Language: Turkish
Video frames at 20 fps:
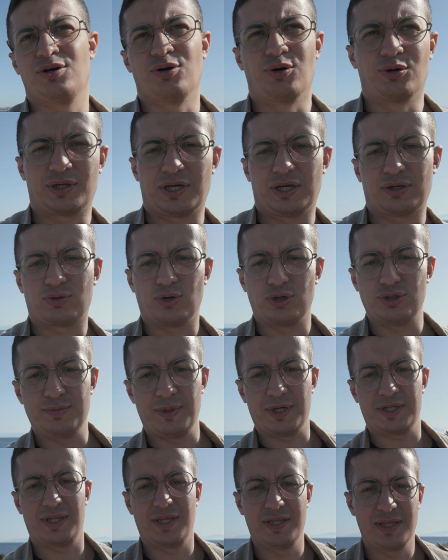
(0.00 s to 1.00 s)
o kadar
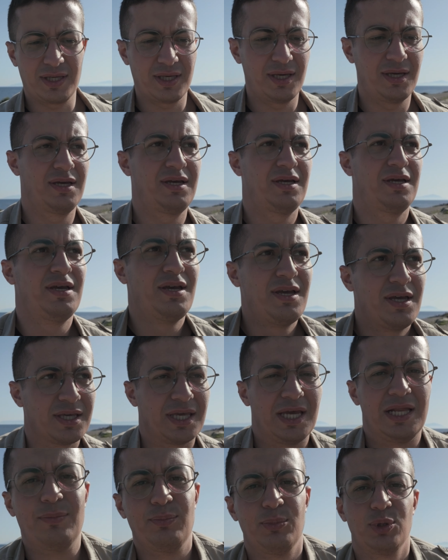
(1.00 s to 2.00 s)
koşmak dedik.
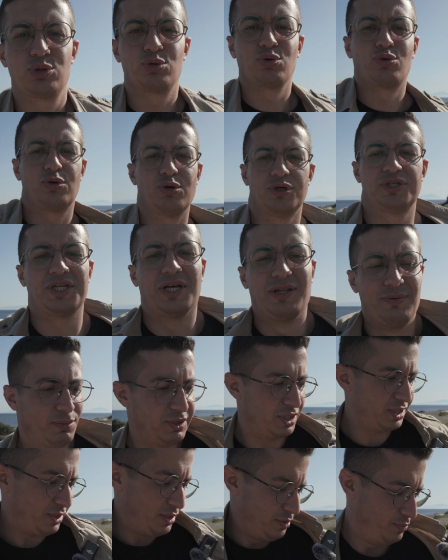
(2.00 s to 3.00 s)
Gelin bir tur koşalım
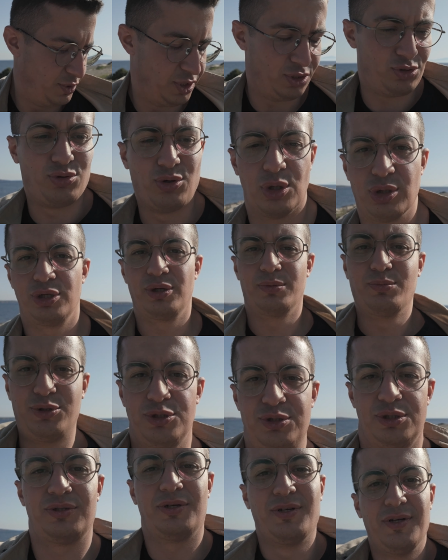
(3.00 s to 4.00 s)
bakalım nasıl oluyormuş.